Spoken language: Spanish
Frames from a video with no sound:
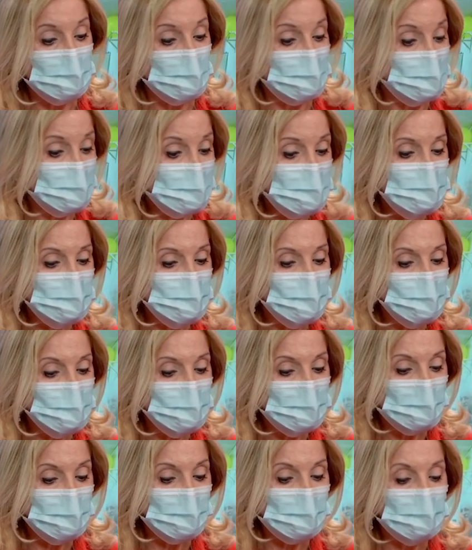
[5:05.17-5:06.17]
una
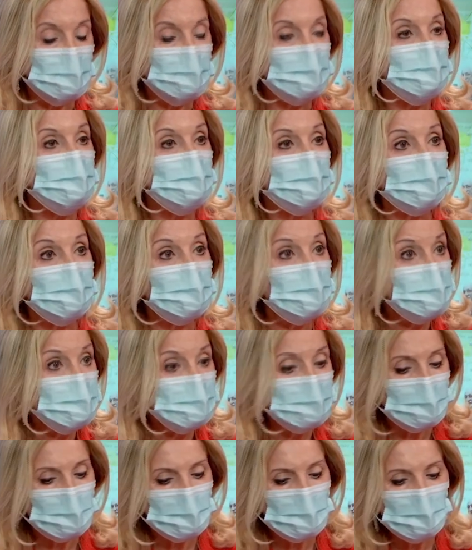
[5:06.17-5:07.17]
estructura organizativa
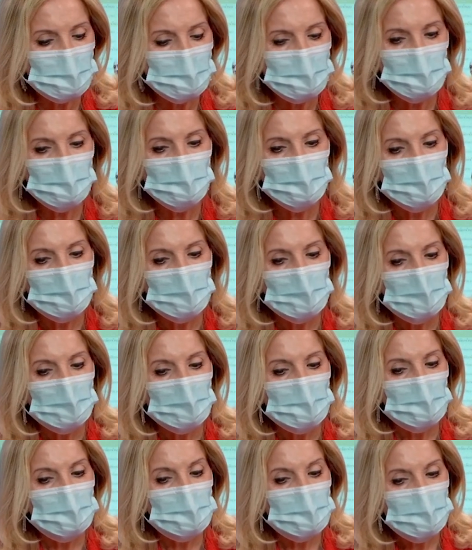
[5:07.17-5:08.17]
integrada,
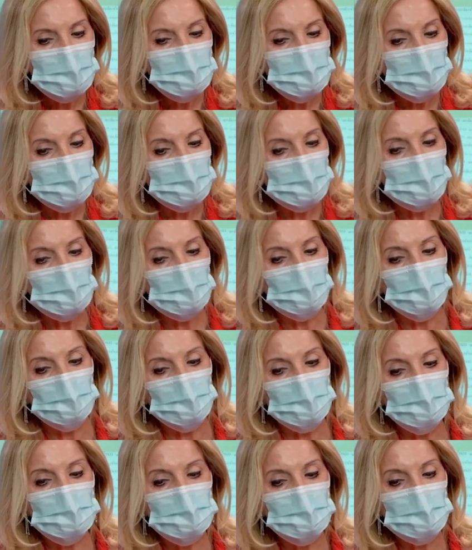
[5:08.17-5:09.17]
el área sanitaria de
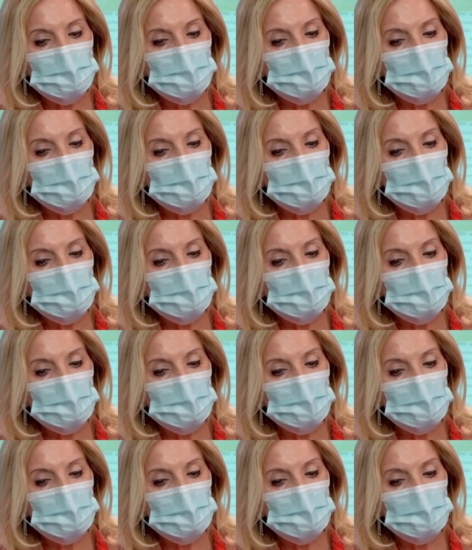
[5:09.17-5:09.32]
Orense.